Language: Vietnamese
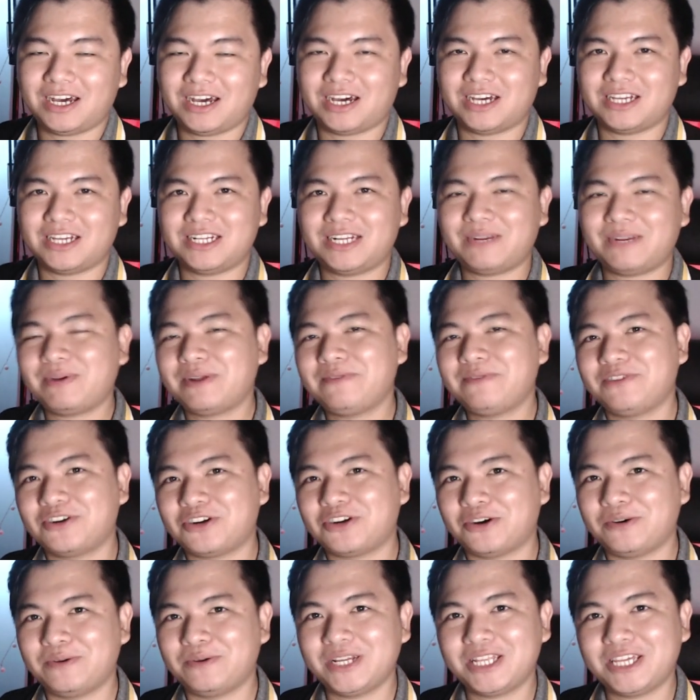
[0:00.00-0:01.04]
uh, năm năm vừa
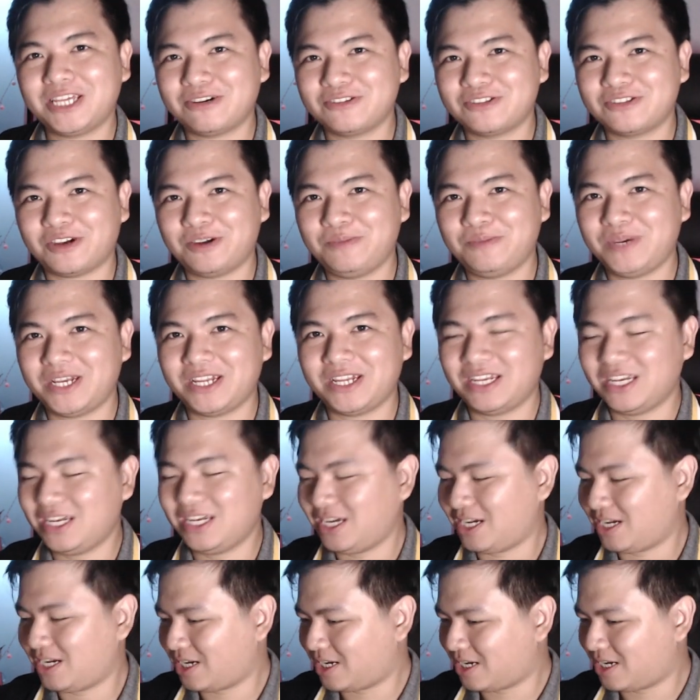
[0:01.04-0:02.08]
rồi đã theo dõi mình,
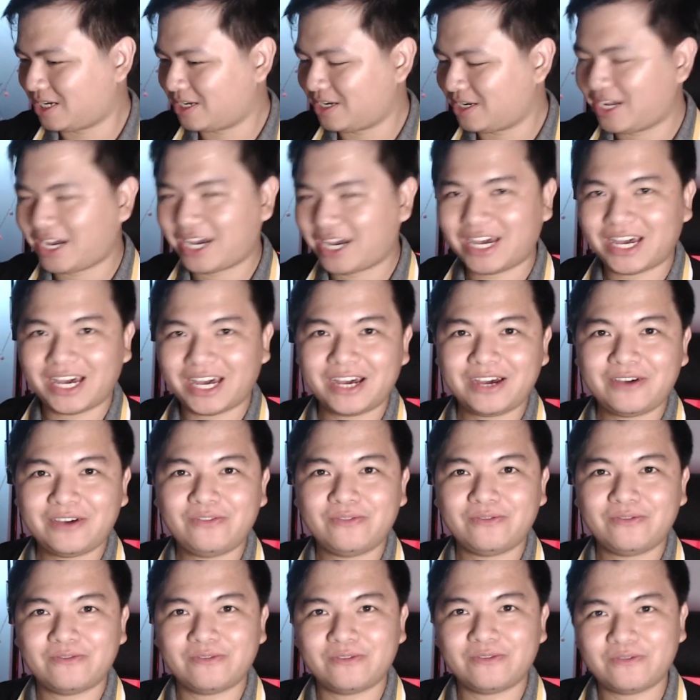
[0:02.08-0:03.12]
uh, đã
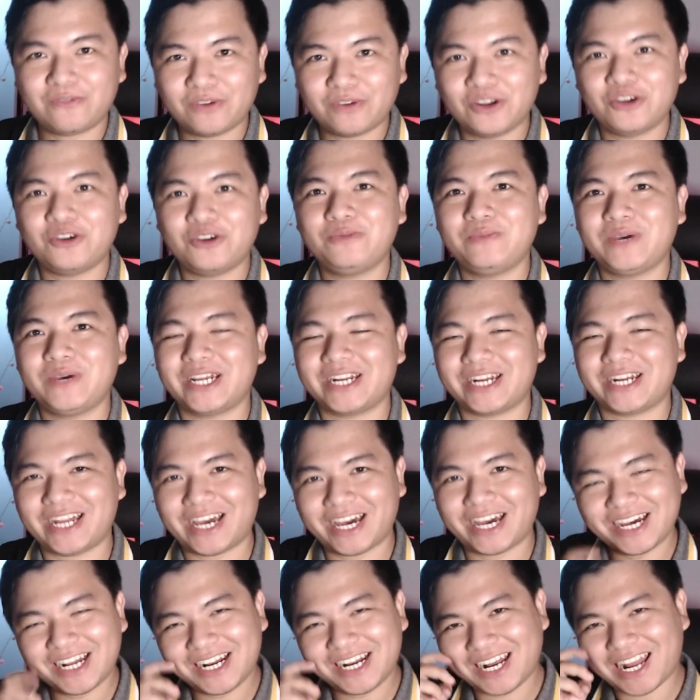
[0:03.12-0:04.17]
follow mình,
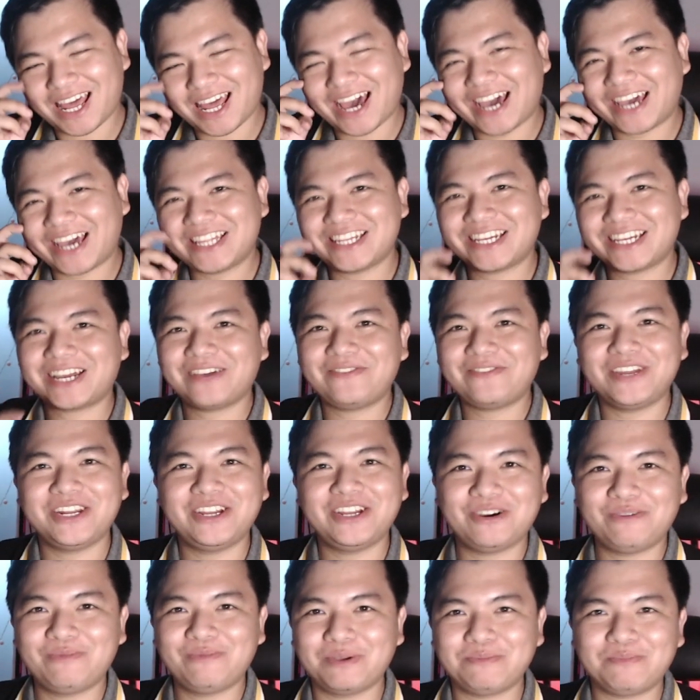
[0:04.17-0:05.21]
đã like những cái
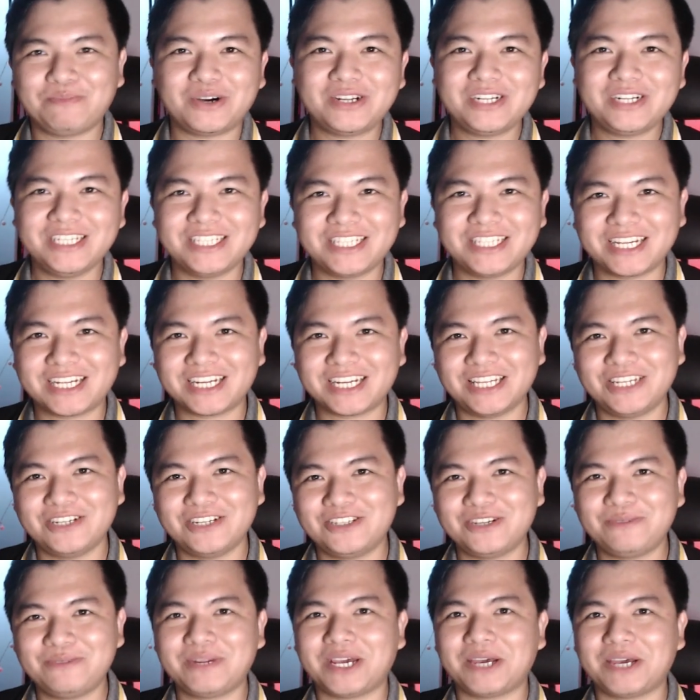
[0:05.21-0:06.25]
video mình post lên trên kênh
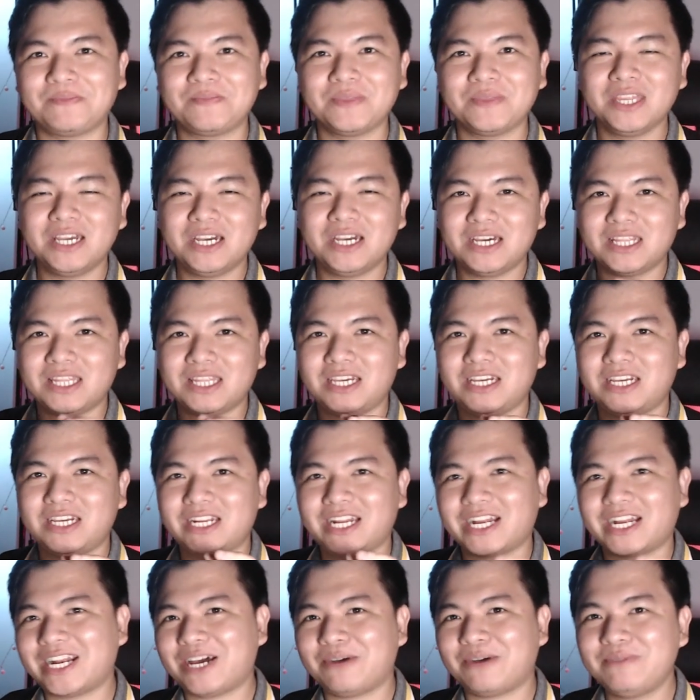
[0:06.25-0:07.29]
YouTube này. Thì
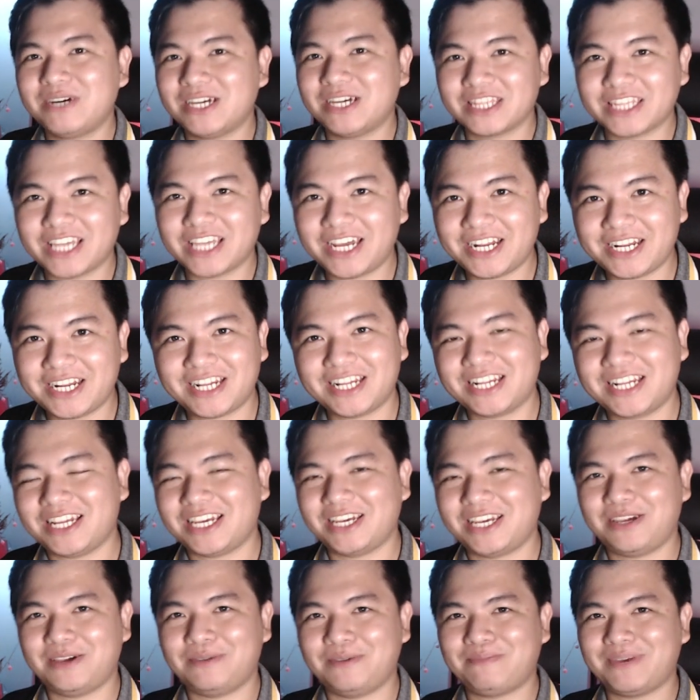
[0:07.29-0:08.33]
đang đẵng gần Tết
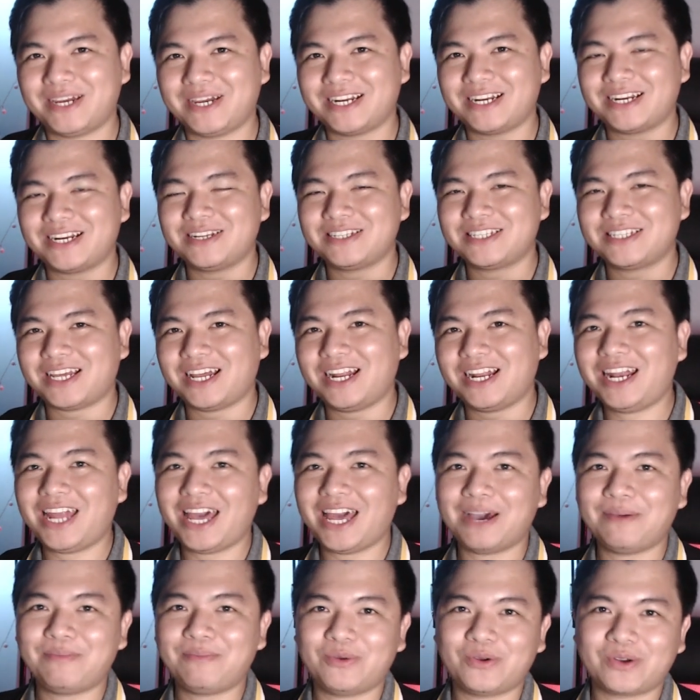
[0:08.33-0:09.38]
thì mình sẽ
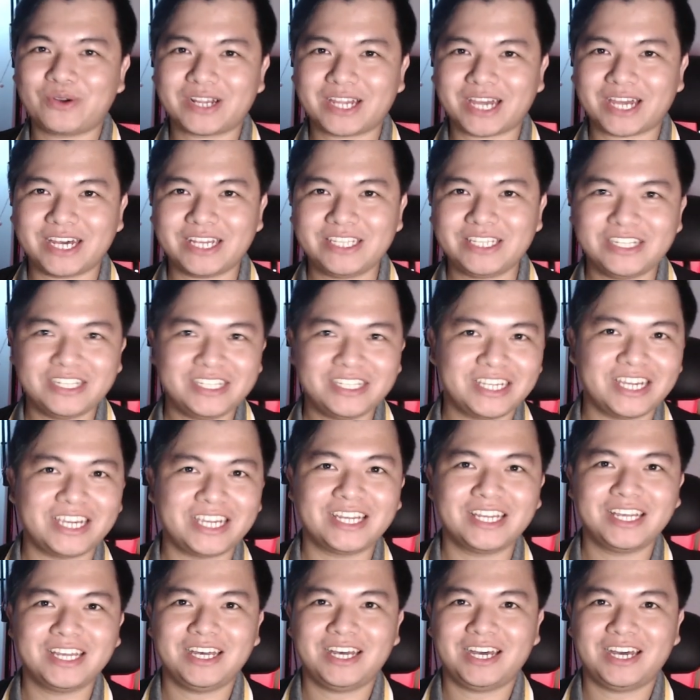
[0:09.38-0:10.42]
làm một cái chương trình
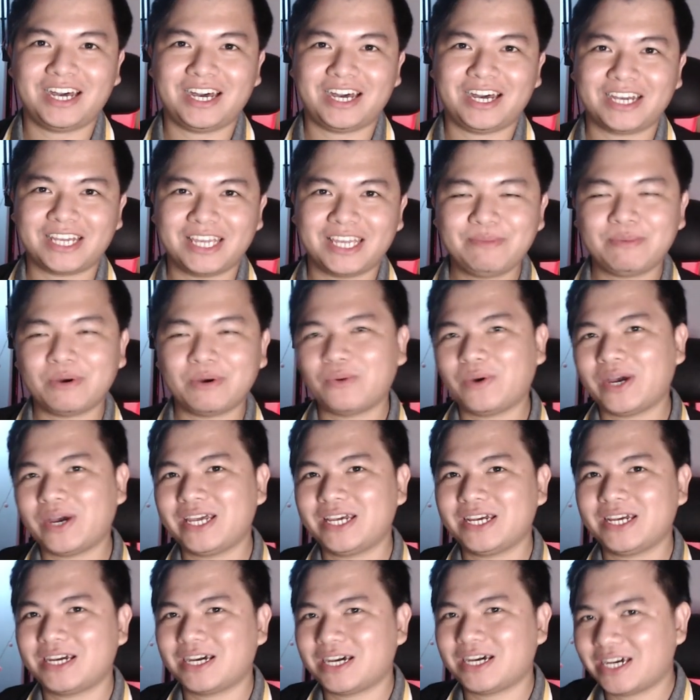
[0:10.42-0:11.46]
uh, giveaway,
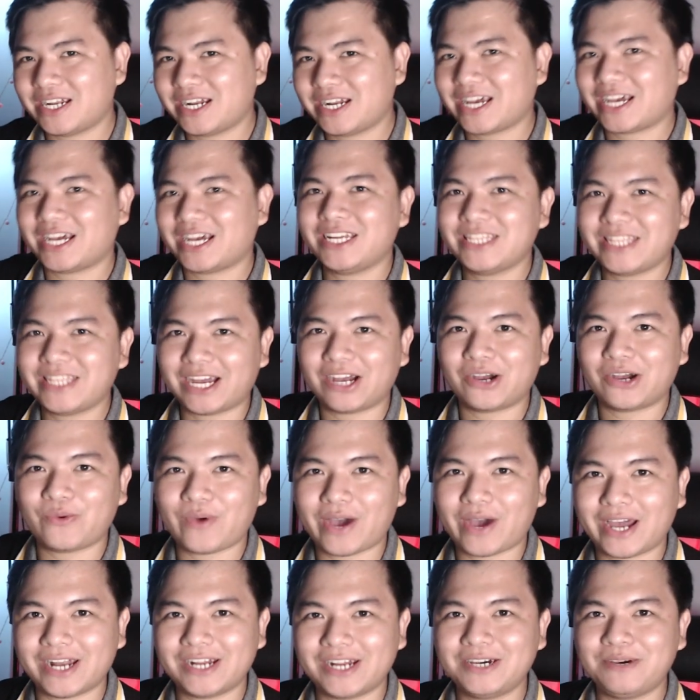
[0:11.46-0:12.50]
uh, đại khái là tặng
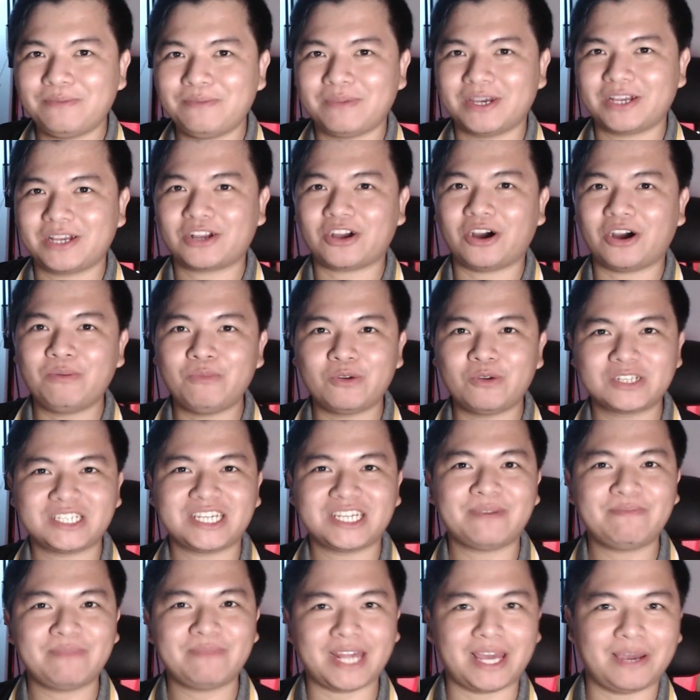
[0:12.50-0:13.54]
quà đó. Mình có một
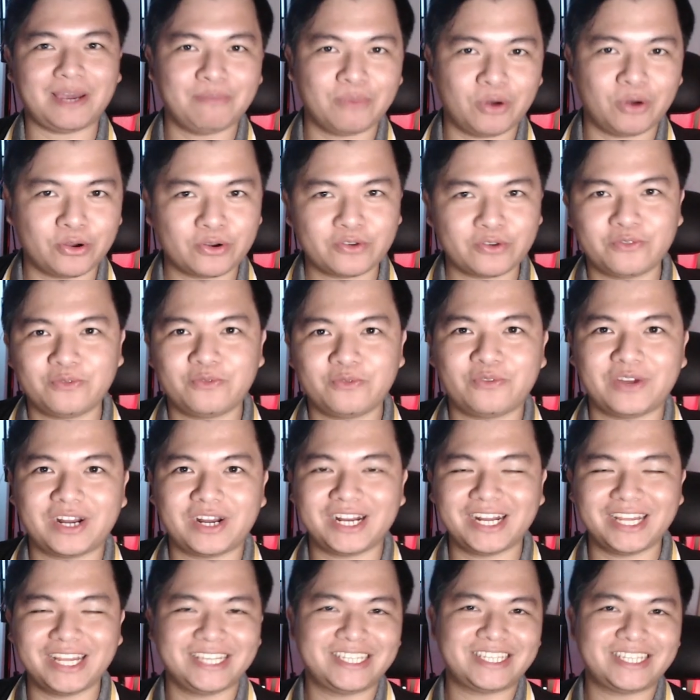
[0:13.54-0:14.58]
trăm lẻ một
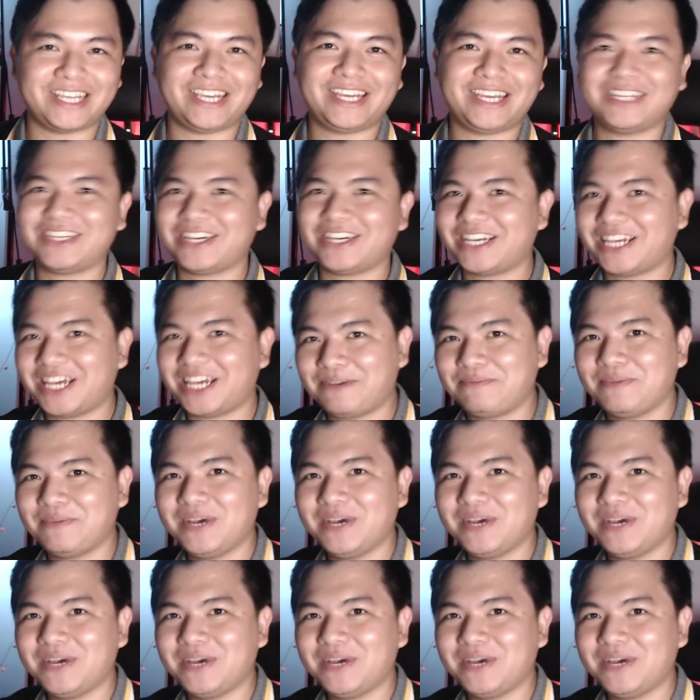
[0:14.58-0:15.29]
phần lì xì cho anh em.